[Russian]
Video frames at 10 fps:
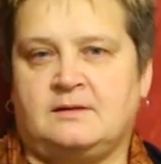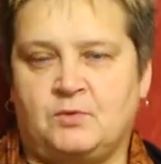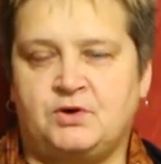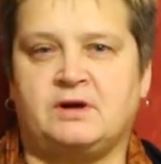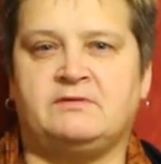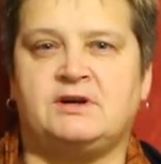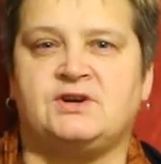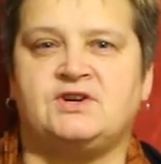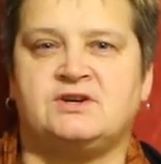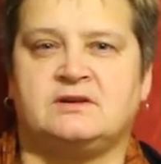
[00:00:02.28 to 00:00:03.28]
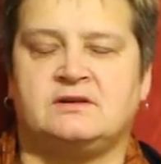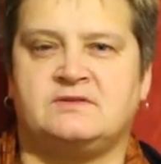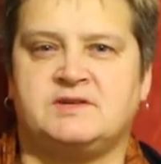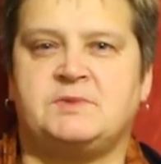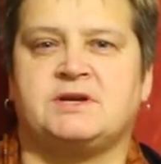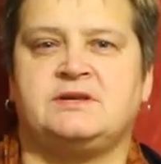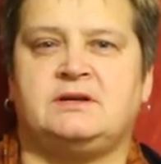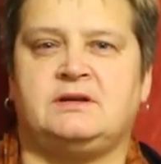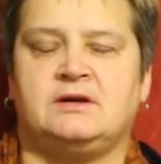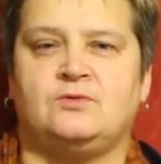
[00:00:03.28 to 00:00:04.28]
Мой товарищ в
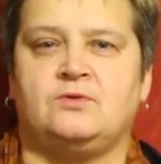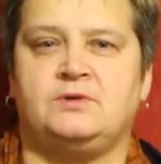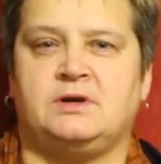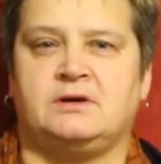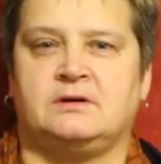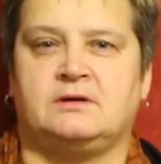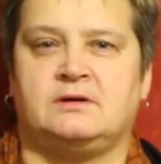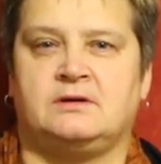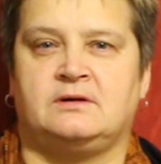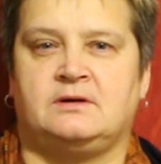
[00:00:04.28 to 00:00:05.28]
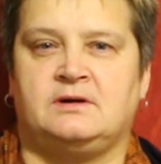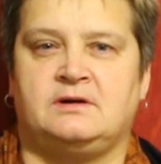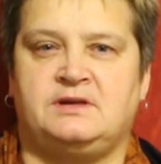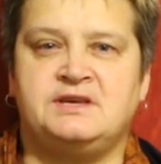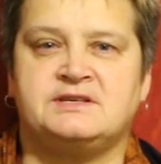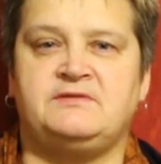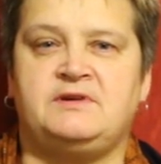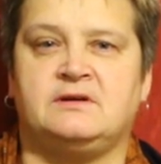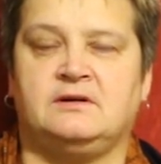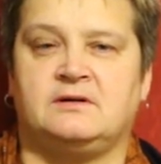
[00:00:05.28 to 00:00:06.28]
смертельной агонии. Не
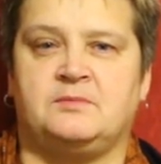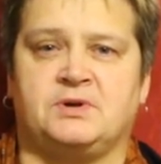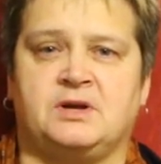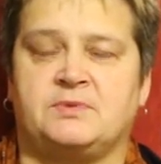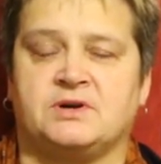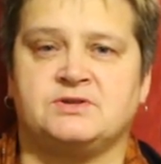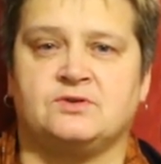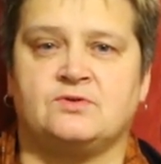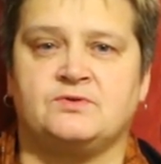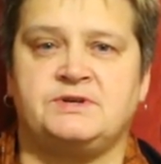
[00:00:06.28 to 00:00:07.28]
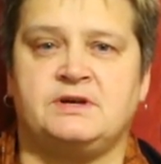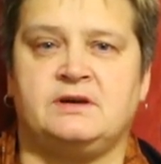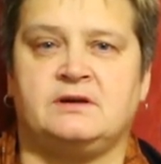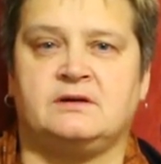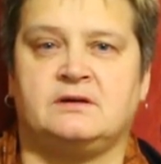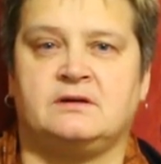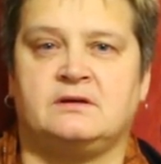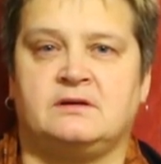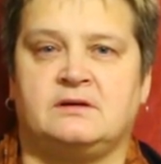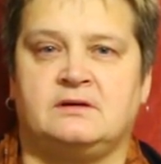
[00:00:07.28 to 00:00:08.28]
зови понапрасну друзей.
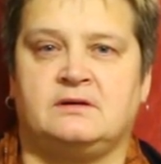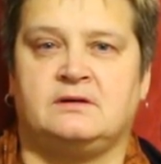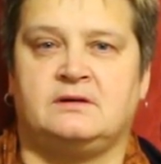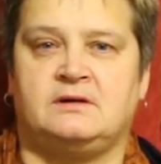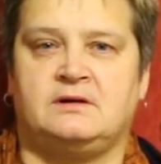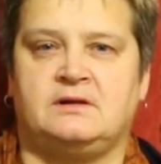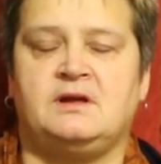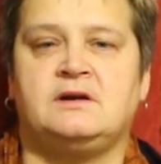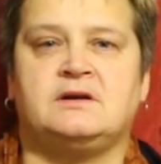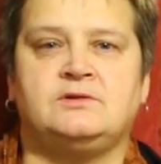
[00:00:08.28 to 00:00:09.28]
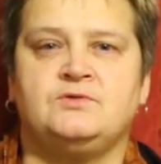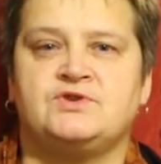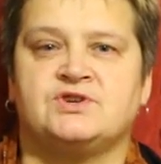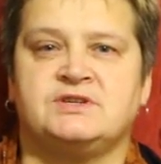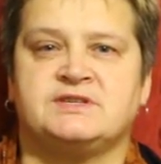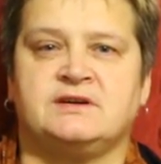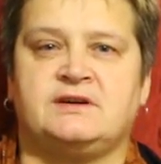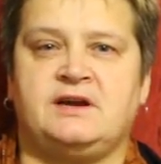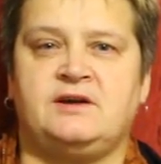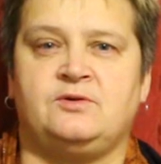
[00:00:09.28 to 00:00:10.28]
Дай-ка лучше
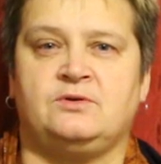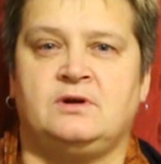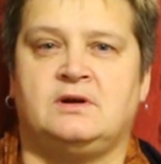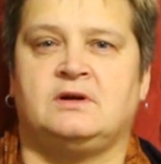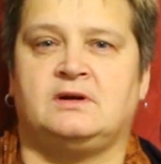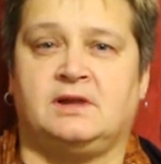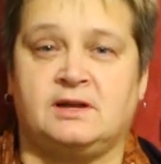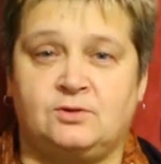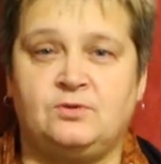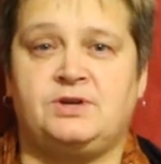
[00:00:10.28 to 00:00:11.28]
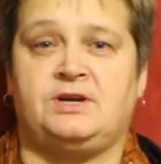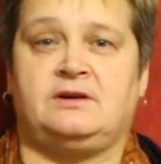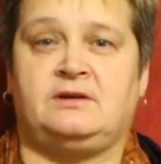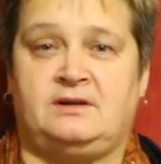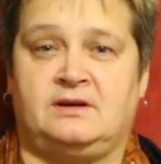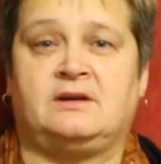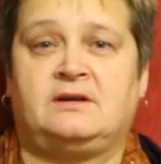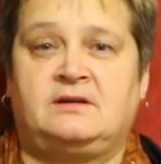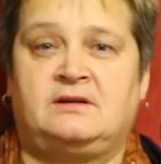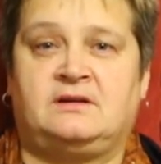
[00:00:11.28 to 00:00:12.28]
согрею ладони я
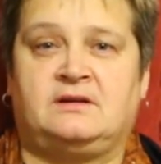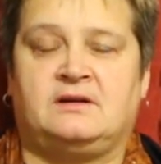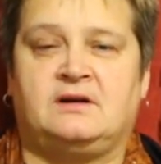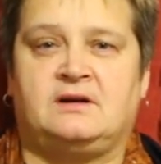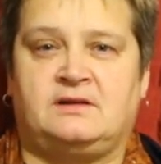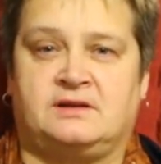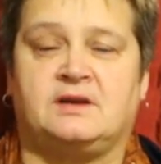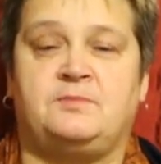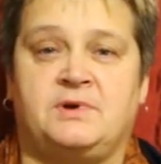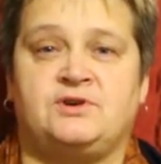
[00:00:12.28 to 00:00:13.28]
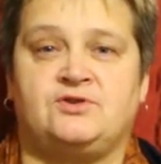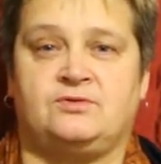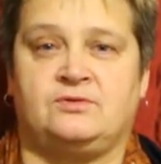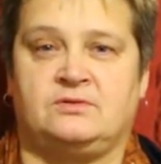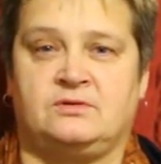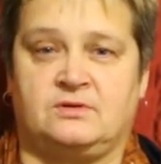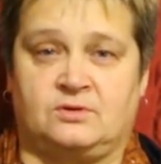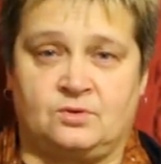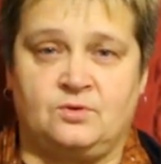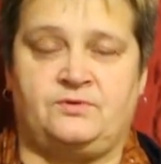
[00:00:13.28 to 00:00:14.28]
над кипящую
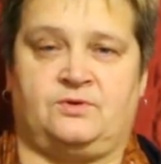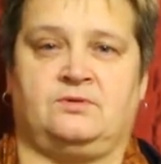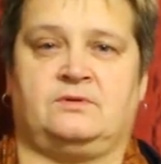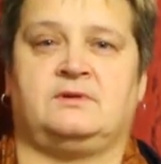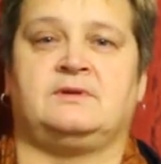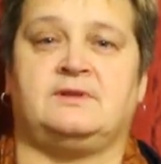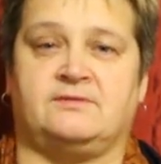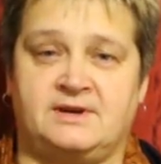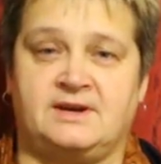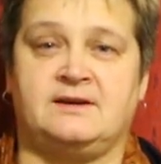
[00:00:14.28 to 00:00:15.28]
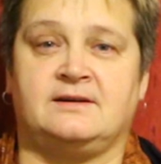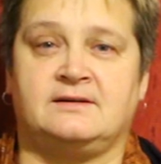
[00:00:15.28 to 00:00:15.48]
кровью твоей.